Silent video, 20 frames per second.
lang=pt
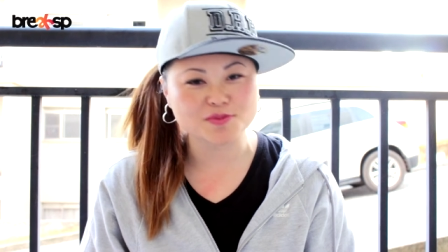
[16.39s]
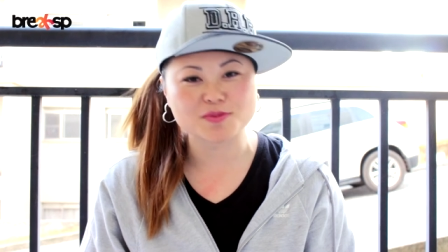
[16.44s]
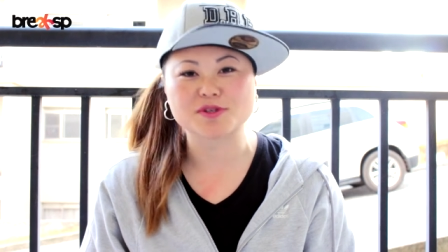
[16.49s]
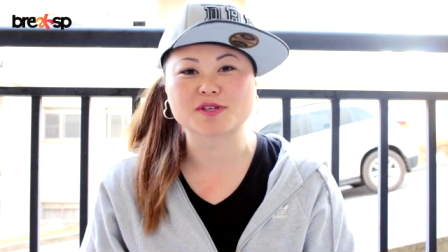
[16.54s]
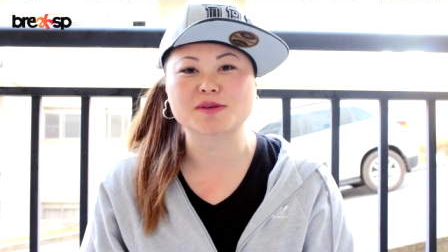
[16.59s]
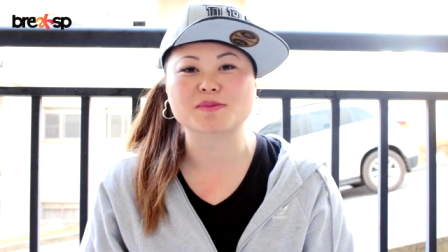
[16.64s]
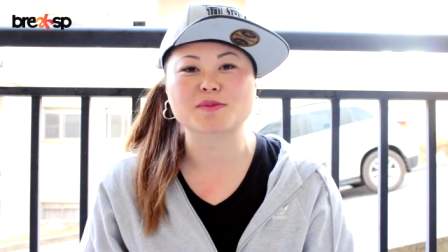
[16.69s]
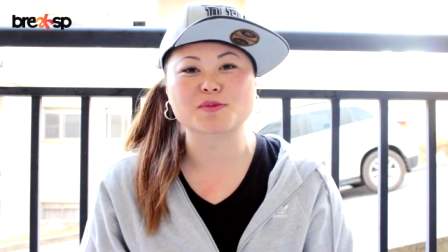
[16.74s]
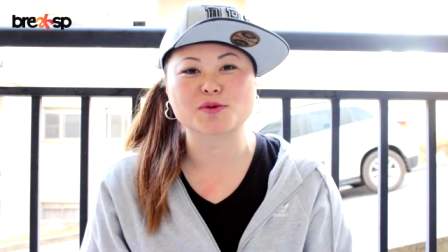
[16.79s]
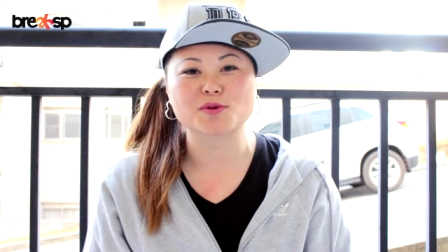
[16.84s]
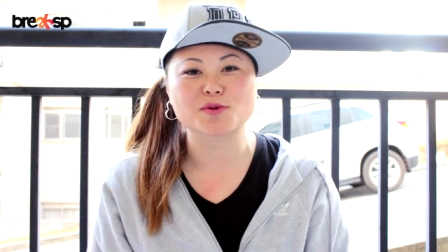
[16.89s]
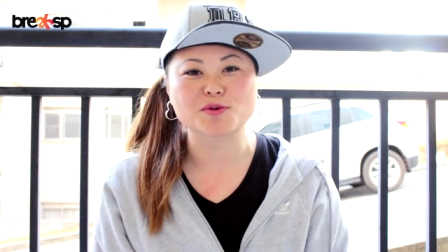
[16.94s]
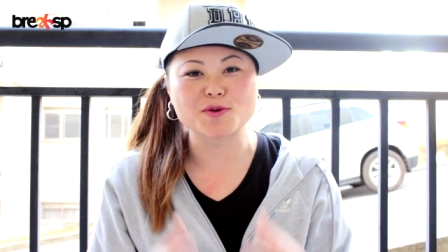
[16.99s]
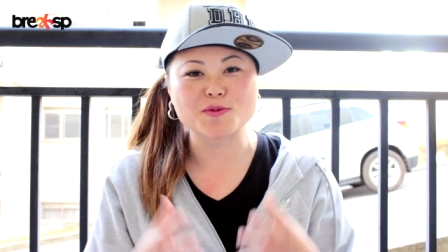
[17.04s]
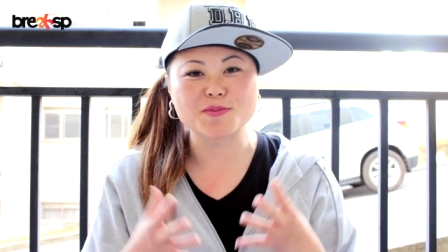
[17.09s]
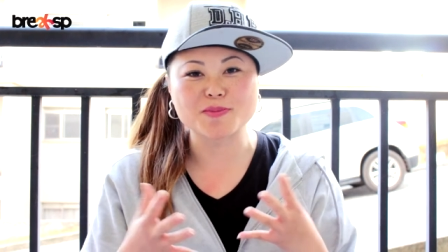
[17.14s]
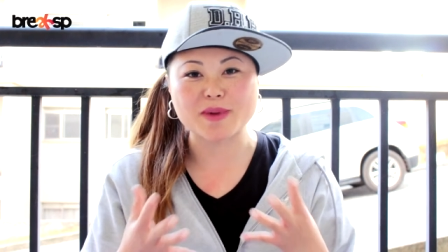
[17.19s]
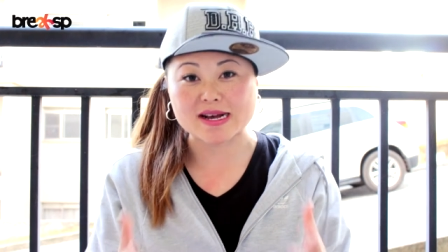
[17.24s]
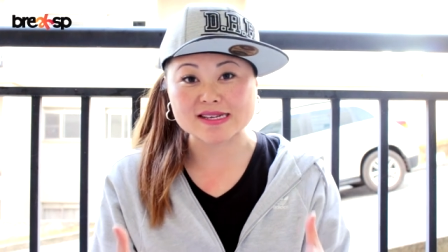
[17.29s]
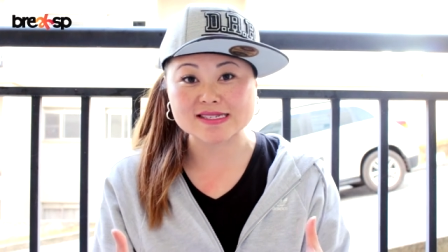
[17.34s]
porque me
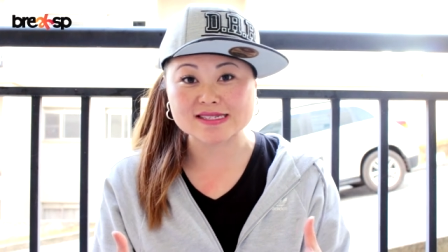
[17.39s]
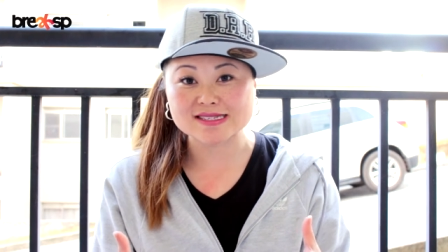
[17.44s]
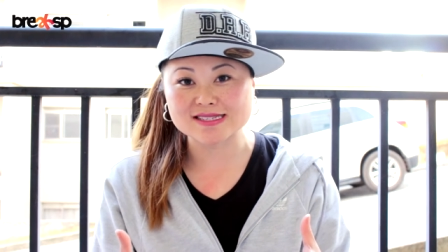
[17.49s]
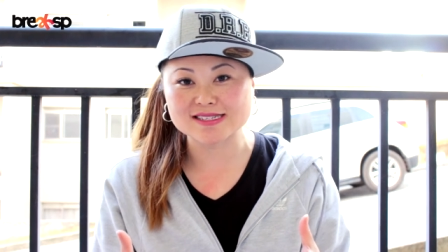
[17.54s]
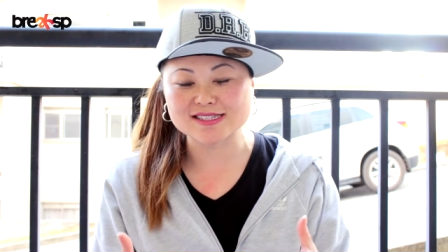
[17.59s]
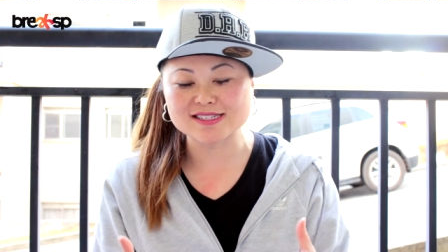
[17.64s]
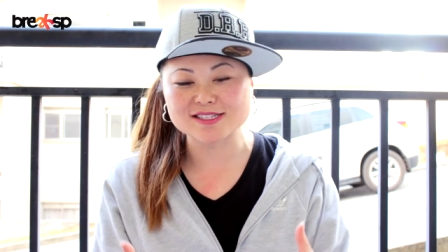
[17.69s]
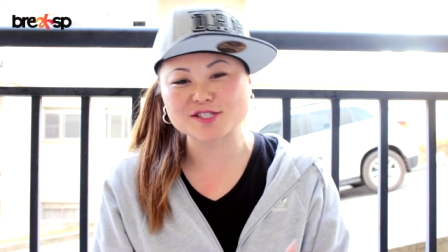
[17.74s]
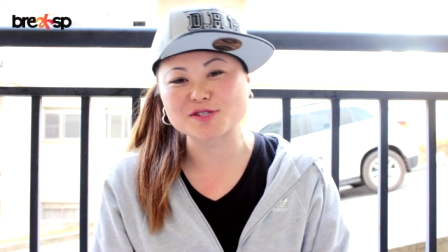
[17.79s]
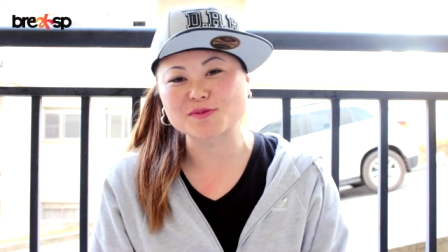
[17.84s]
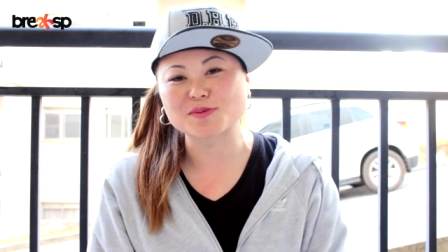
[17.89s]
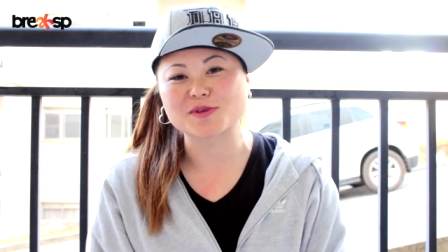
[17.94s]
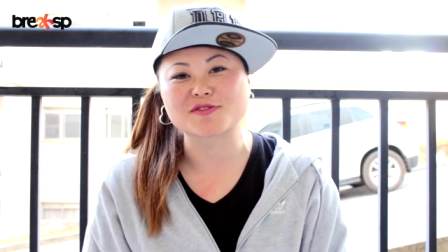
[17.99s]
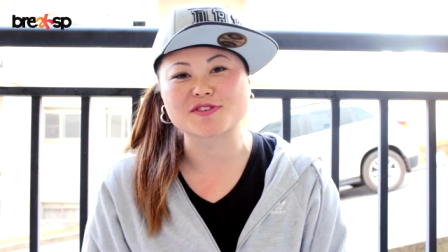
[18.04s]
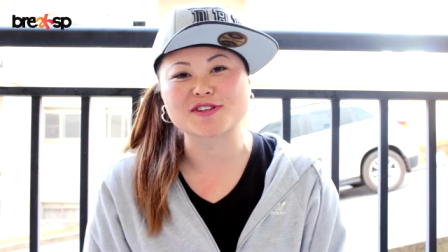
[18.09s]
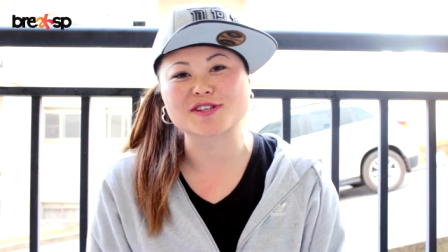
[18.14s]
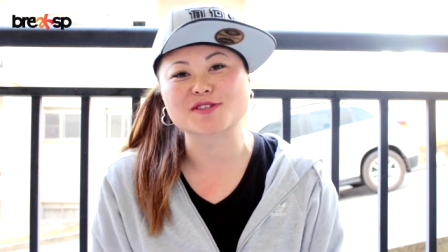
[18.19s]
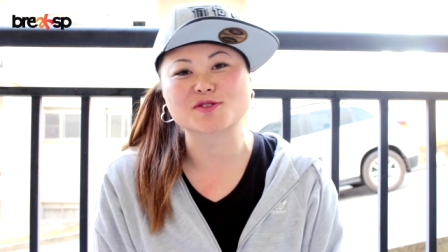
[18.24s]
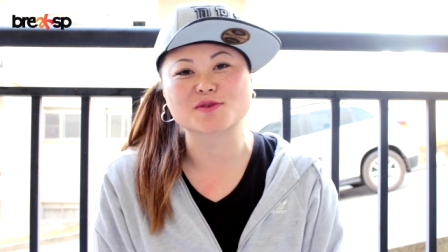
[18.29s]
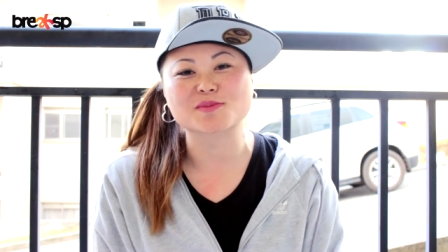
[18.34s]
procuram bastante para
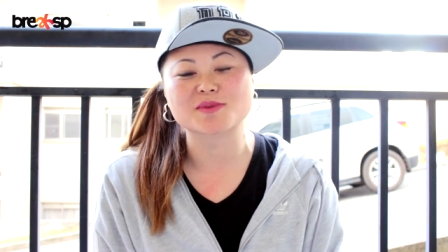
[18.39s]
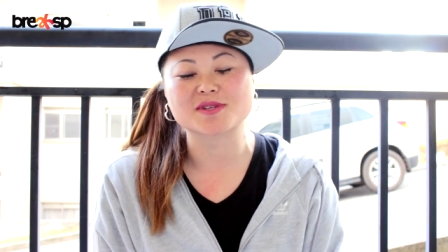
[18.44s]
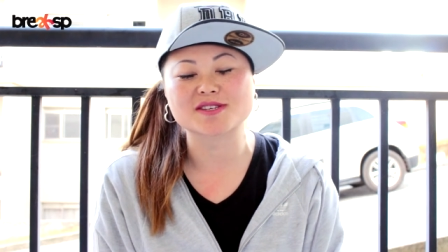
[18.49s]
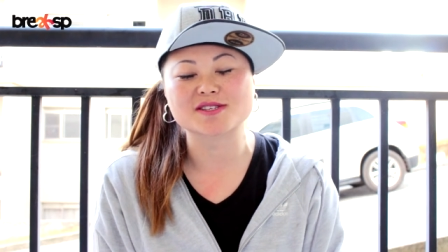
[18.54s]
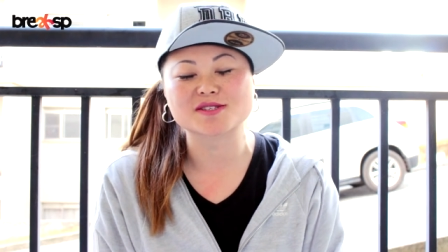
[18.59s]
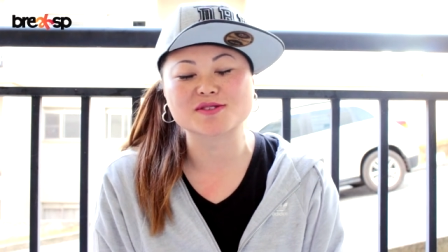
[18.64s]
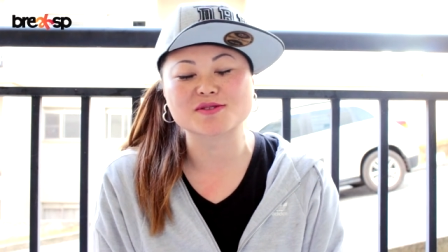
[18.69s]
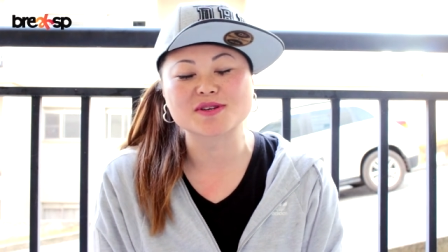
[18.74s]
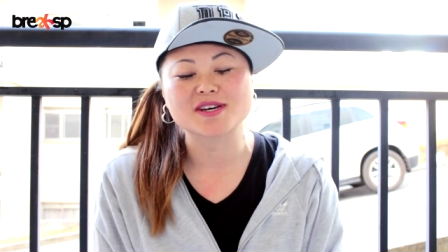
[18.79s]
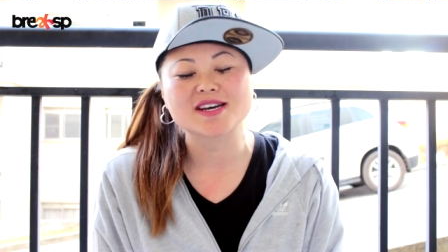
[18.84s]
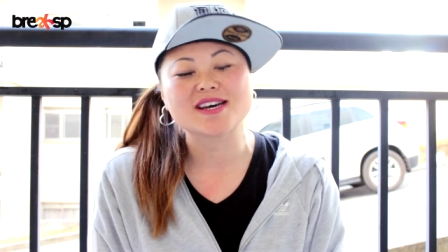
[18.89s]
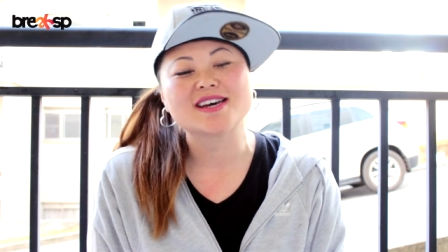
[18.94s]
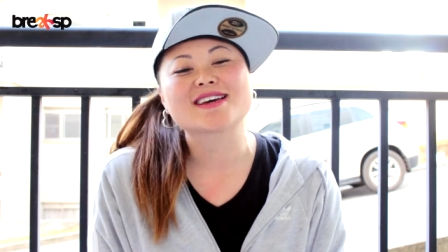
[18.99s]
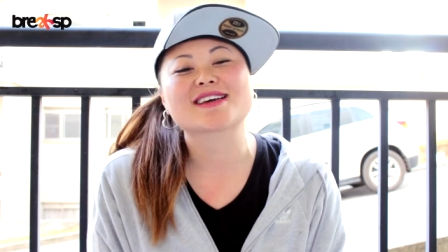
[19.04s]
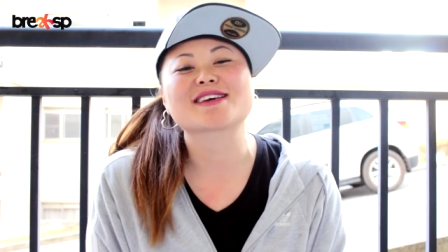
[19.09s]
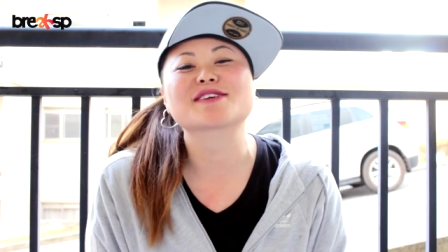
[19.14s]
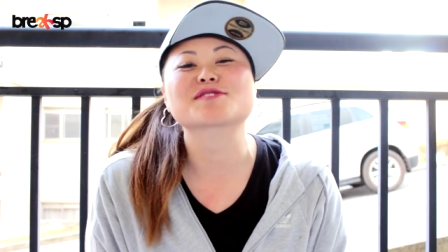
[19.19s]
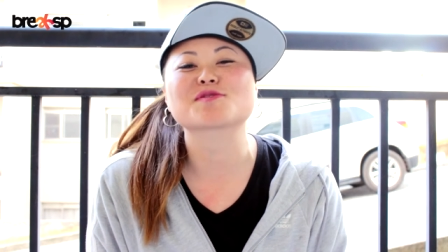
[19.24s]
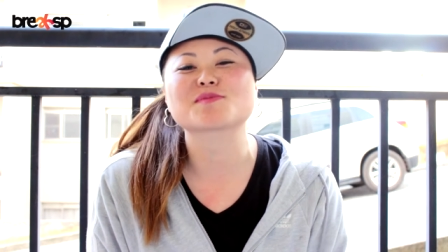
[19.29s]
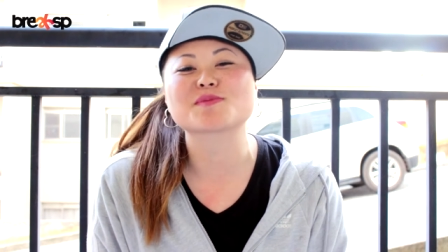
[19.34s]
falar sobre isso,
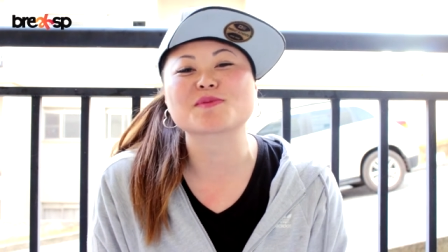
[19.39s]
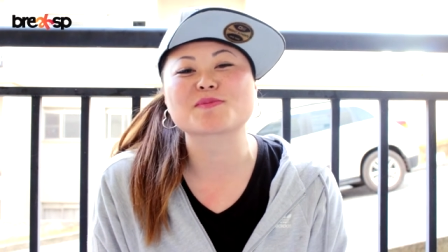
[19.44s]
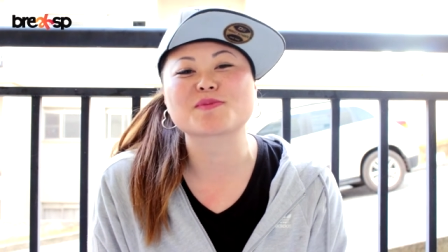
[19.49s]
que é sobre